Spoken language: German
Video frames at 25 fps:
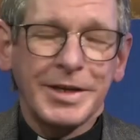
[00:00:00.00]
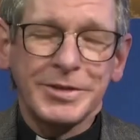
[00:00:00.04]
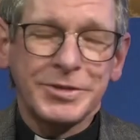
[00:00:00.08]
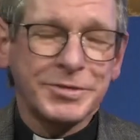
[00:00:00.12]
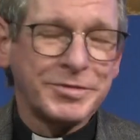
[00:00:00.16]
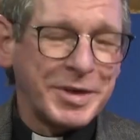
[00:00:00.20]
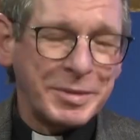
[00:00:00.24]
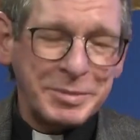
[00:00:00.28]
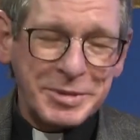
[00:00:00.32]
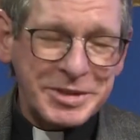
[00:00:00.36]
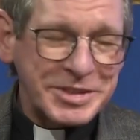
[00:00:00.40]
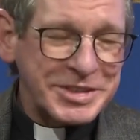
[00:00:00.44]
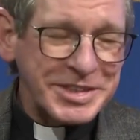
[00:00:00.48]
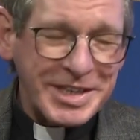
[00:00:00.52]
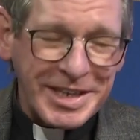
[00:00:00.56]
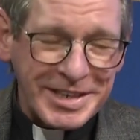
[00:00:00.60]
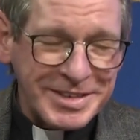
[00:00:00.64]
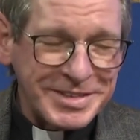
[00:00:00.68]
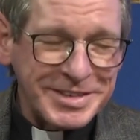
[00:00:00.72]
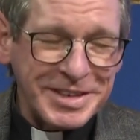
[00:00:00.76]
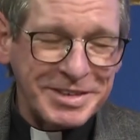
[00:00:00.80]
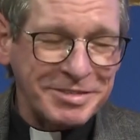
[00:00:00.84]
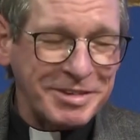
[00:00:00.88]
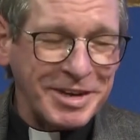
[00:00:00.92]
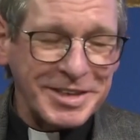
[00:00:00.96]
Also wer mich
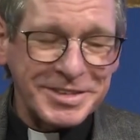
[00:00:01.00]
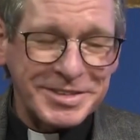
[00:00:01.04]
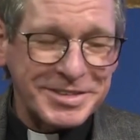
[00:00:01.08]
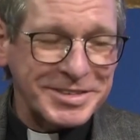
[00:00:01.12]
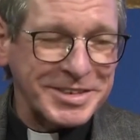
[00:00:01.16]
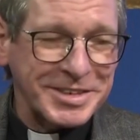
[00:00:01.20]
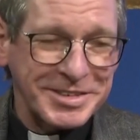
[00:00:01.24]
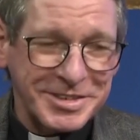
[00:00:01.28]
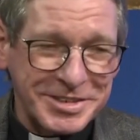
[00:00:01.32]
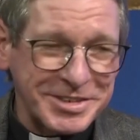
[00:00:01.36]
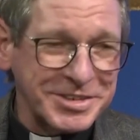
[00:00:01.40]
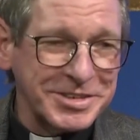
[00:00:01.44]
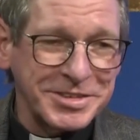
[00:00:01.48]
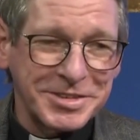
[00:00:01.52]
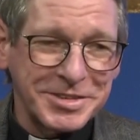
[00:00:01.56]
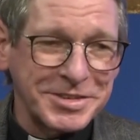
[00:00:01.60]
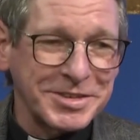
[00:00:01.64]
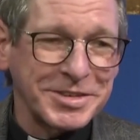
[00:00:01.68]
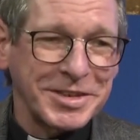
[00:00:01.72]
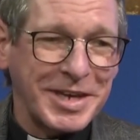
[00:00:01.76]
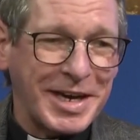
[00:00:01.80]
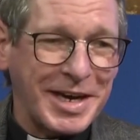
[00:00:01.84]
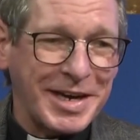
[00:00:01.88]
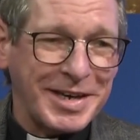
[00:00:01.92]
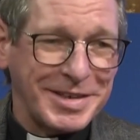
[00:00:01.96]
kennt, der weiß, dass ich
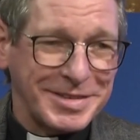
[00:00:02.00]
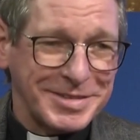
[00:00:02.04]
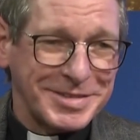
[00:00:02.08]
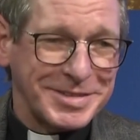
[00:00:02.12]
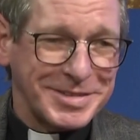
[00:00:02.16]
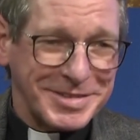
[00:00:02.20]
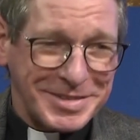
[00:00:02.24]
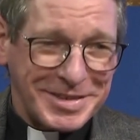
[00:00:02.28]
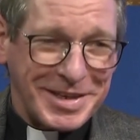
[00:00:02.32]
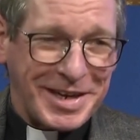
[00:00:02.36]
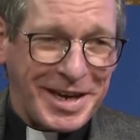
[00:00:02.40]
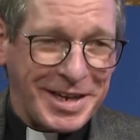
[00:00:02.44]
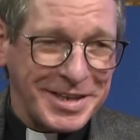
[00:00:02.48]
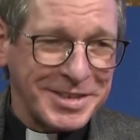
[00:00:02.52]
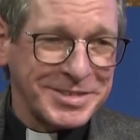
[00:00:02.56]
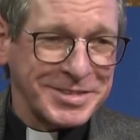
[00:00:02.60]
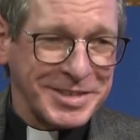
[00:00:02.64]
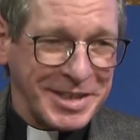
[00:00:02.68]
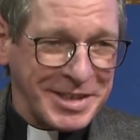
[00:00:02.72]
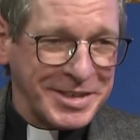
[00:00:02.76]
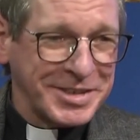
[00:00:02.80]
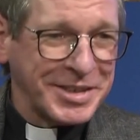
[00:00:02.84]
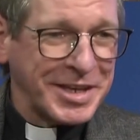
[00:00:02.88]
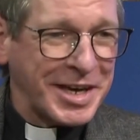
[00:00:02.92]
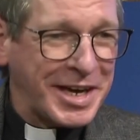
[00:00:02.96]

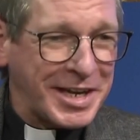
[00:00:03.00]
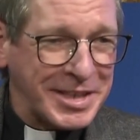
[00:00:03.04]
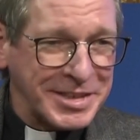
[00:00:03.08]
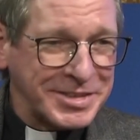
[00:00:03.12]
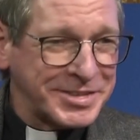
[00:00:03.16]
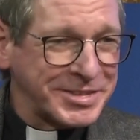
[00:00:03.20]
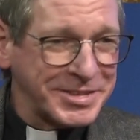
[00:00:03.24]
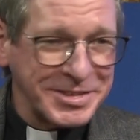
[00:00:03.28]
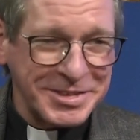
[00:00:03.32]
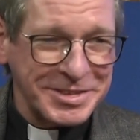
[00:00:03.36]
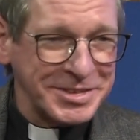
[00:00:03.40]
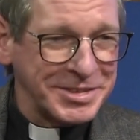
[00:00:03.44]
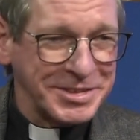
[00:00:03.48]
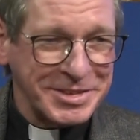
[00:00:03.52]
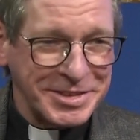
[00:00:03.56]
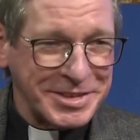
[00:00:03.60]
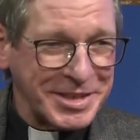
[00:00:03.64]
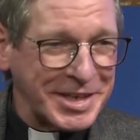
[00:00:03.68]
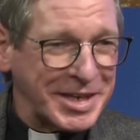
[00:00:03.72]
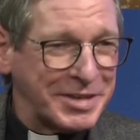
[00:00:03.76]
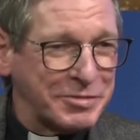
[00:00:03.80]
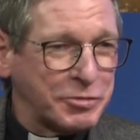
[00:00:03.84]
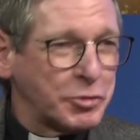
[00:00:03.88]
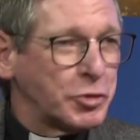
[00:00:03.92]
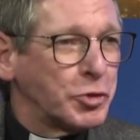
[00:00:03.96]
alles andere als
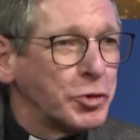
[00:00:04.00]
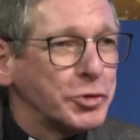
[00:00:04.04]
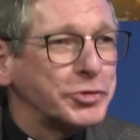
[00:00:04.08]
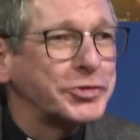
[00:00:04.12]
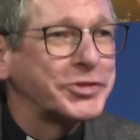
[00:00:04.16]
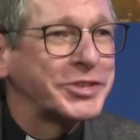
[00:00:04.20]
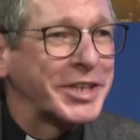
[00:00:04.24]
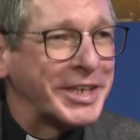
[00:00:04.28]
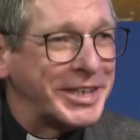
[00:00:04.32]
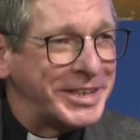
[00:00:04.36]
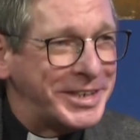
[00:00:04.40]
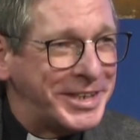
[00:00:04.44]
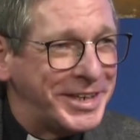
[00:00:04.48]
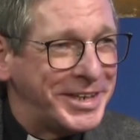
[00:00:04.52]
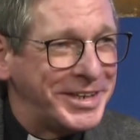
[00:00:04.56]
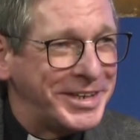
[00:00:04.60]
ein Revoluzzer